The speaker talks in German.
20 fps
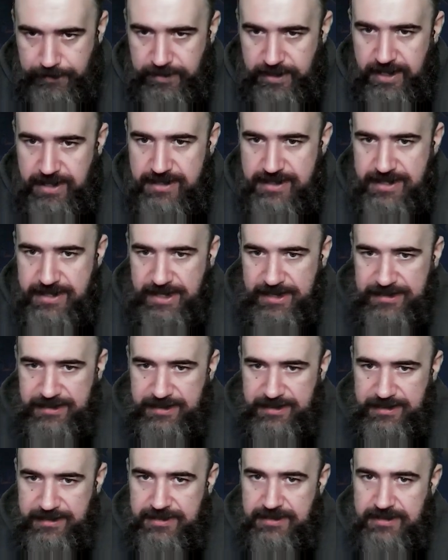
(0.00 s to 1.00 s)
Als
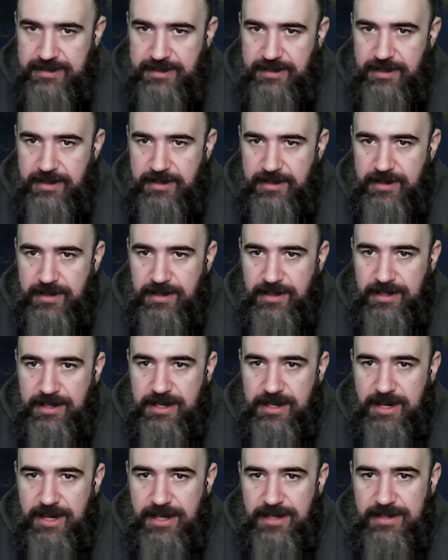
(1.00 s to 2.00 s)
nächstes.
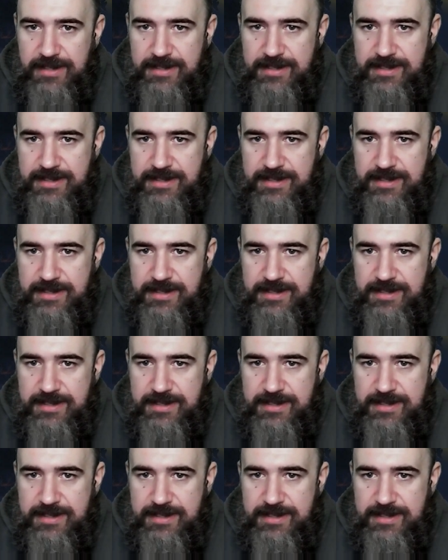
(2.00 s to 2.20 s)
Kleines